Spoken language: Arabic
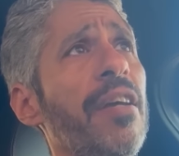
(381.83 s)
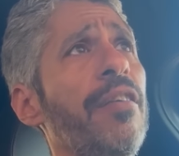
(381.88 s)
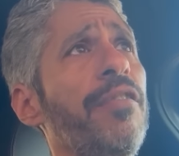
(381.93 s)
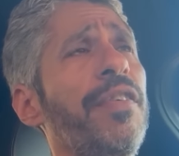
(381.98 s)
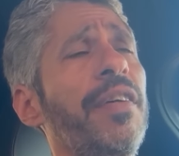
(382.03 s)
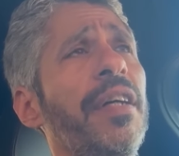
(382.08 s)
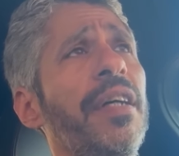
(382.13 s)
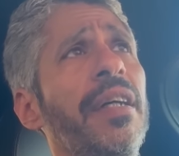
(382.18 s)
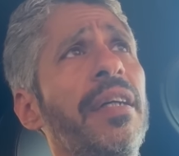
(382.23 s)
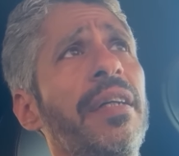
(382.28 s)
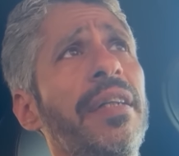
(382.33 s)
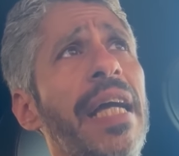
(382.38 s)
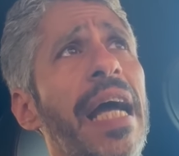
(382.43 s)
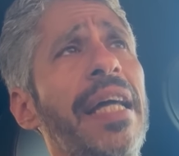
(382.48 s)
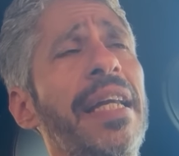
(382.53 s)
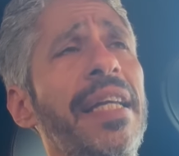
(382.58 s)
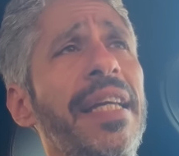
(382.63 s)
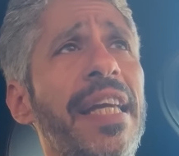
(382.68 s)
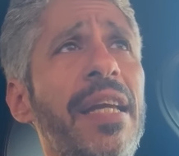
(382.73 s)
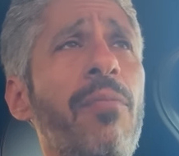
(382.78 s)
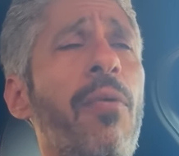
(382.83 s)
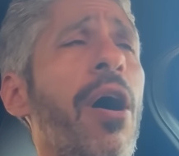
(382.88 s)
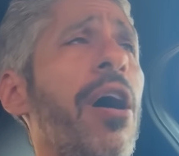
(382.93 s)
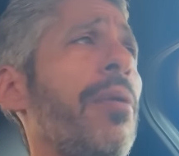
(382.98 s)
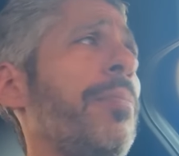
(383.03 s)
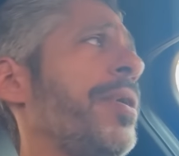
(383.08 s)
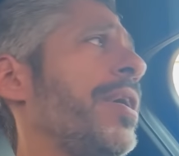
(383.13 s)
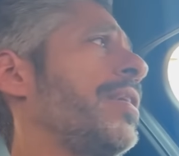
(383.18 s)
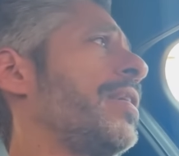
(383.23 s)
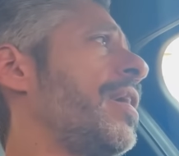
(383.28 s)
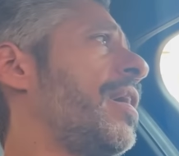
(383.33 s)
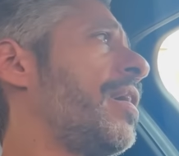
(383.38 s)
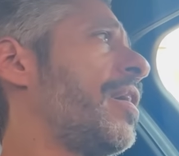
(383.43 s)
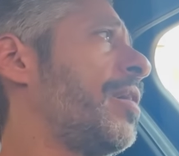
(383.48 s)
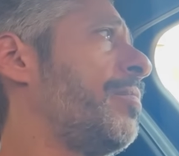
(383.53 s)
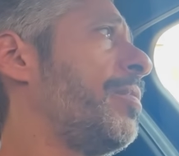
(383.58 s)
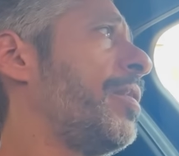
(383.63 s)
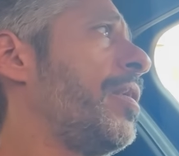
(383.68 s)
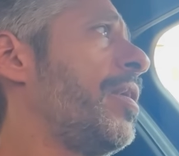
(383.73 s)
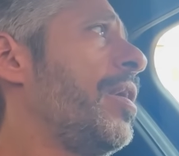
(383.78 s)
في يعني يجيبوا عربيات
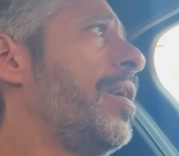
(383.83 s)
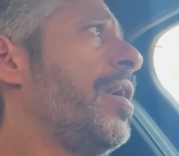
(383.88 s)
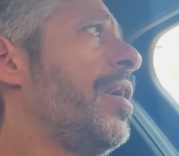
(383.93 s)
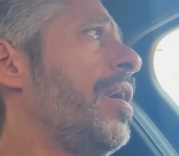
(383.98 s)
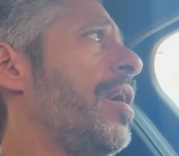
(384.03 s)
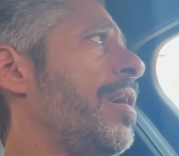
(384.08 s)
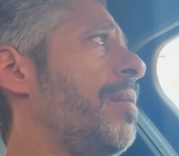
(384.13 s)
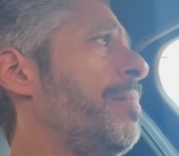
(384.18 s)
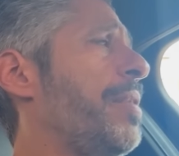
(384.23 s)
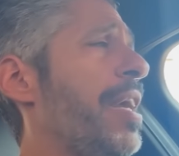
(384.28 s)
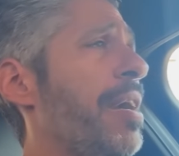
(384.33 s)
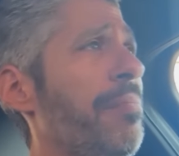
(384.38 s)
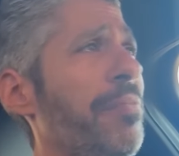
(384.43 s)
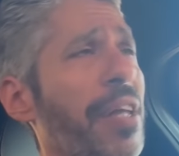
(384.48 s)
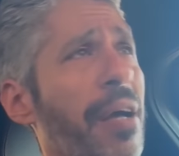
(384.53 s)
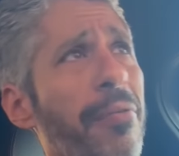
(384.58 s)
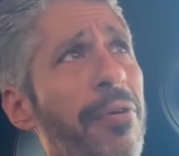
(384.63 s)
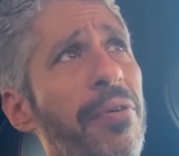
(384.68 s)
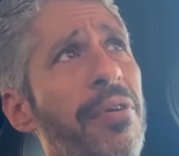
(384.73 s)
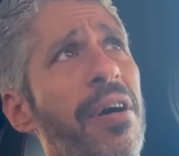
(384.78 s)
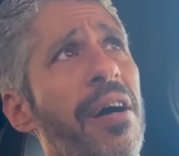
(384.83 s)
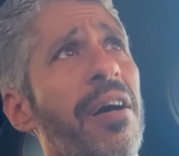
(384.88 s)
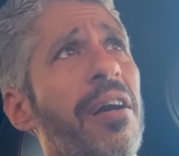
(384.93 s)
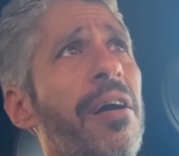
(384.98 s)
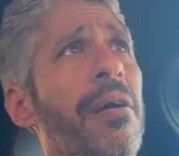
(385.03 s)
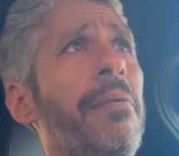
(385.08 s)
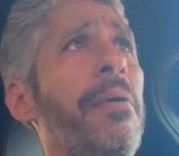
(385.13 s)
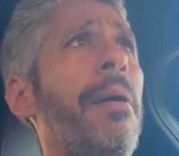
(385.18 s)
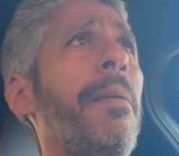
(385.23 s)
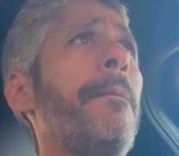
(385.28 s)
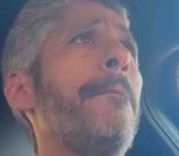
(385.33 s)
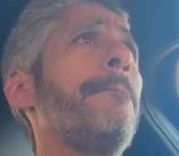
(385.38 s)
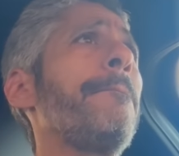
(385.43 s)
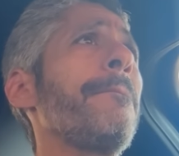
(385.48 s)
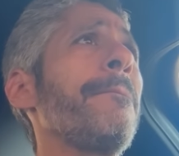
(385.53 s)
كهرباء بي ام دبليو كهرباء